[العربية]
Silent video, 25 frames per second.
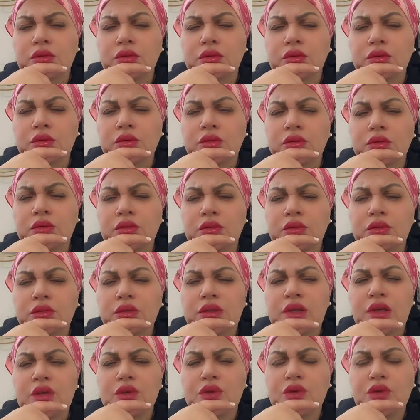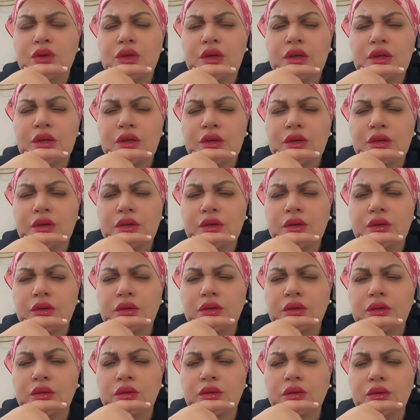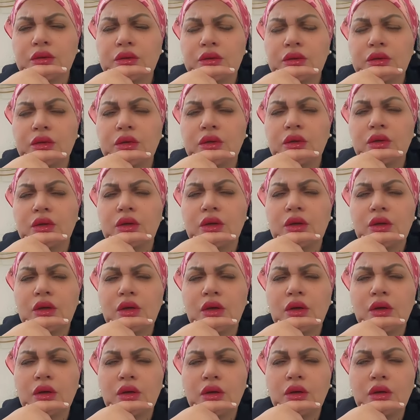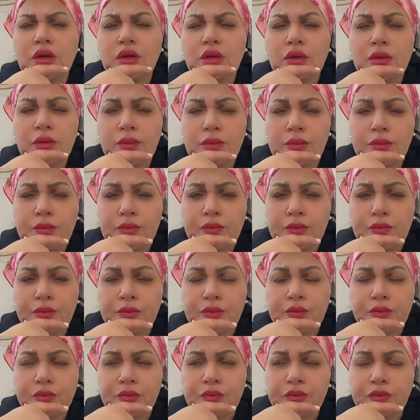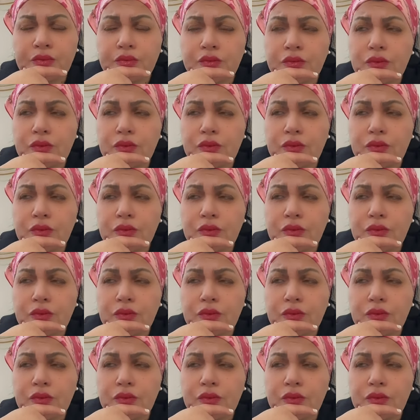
لا لا لا لا لا لا لا